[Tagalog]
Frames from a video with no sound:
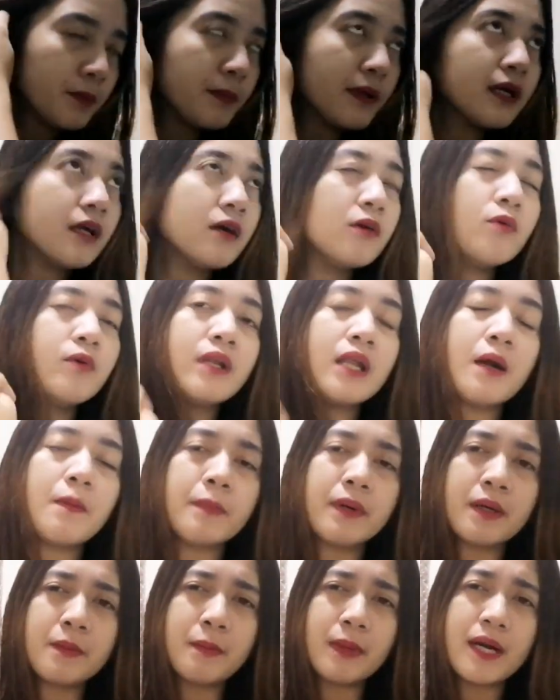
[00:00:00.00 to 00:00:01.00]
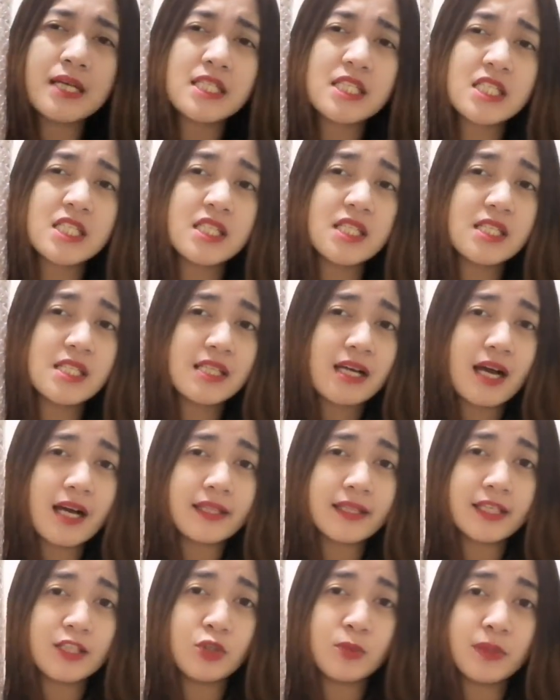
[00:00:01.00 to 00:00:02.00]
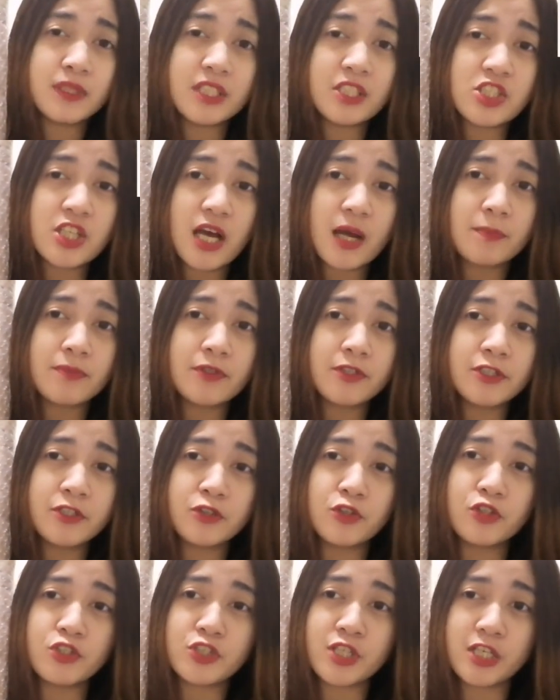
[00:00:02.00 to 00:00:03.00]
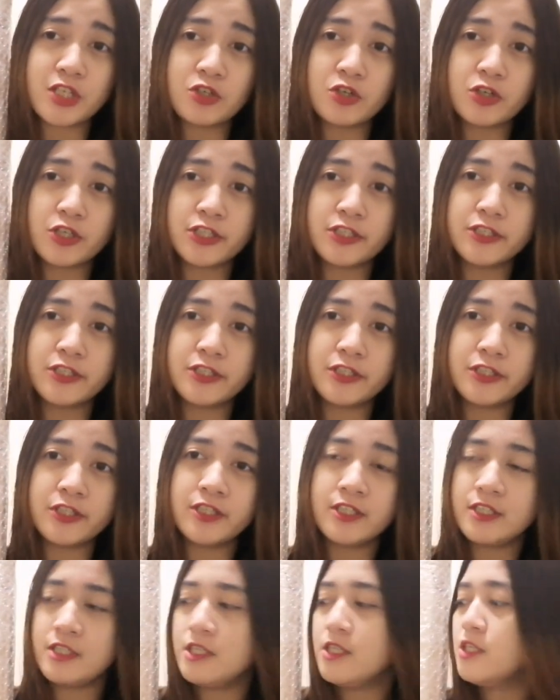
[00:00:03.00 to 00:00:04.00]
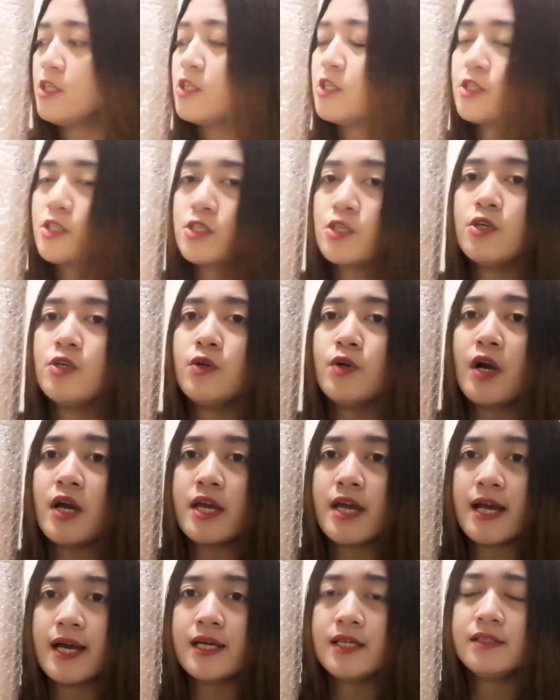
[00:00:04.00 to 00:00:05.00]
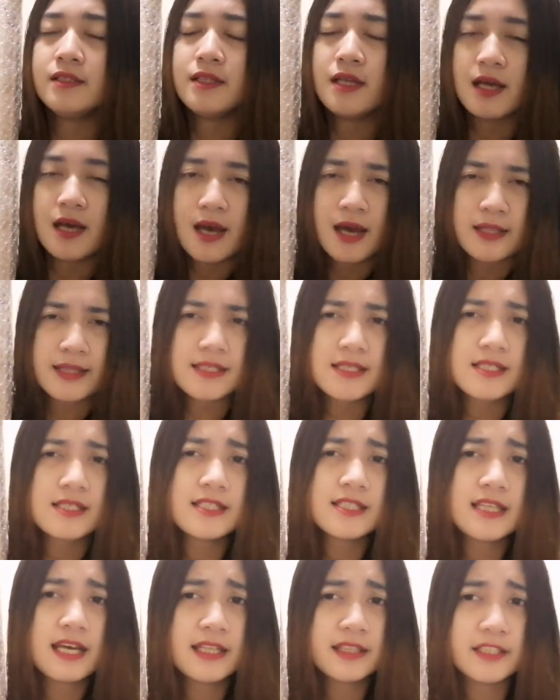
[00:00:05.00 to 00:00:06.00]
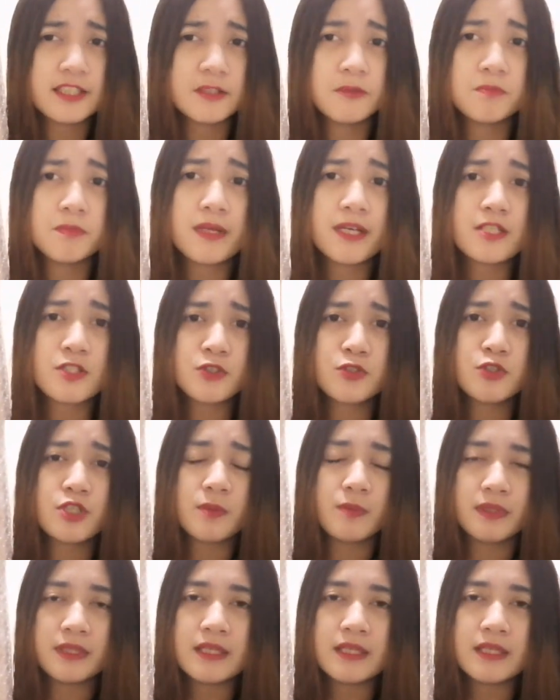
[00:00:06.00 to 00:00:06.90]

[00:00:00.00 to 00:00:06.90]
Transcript: Pero parang wala pa yung mga 6 days lang ata dumating siya after ko siya i-order. So ayan, nasa 600 plus